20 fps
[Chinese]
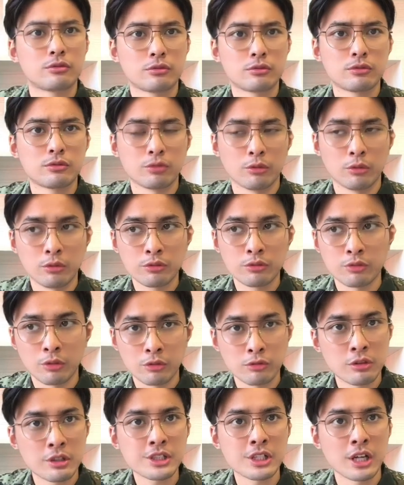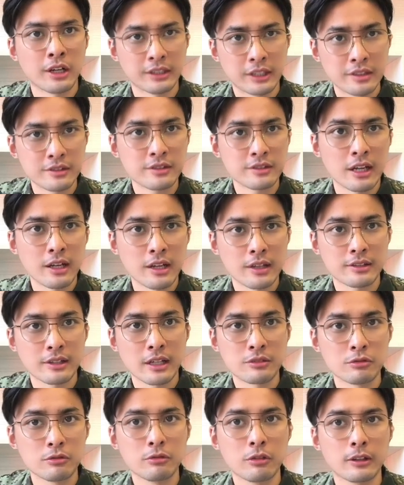总总装厂也是在在
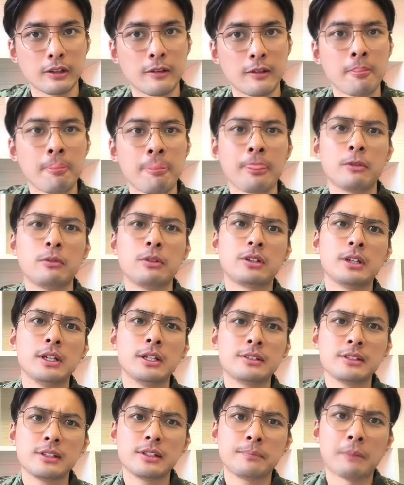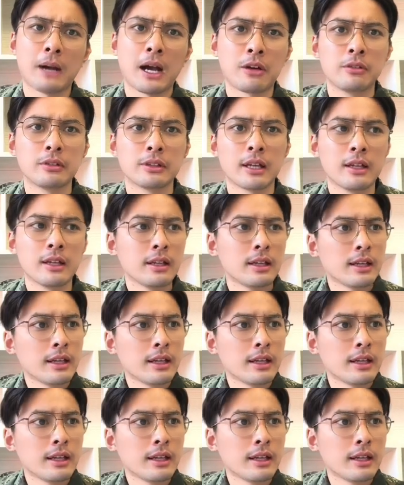中国的，我可以自己把控的。